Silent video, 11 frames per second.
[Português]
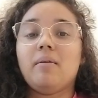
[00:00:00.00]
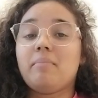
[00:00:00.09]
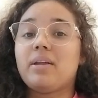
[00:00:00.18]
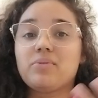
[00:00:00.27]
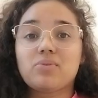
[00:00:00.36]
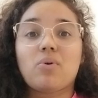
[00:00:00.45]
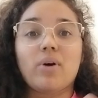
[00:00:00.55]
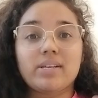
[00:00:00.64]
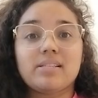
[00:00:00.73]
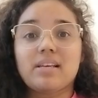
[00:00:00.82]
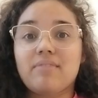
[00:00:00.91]
menos
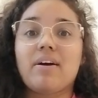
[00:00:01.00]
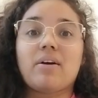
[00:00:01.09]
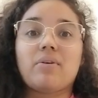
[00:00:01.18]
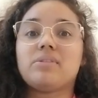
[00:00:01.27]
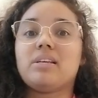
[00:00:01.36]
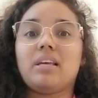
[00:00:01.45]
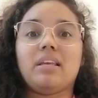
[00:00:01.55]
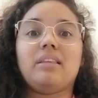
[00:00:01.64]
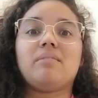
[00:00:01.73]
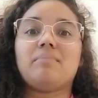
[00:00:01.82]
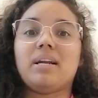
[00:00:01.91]
coisas ele vai
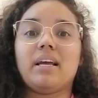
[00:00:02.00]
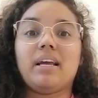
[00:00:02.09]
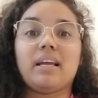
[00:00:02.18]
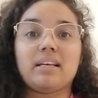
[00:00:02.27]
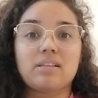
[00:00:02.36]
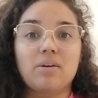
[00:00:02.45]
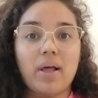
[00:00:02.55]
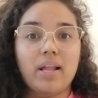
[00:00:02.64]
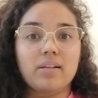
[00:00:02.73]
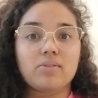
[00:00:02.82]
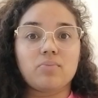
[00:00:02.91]
conseguir trabalhar em relação
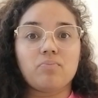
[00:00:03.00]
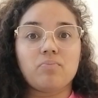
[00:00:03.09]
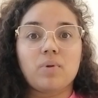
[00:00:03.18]
a isso.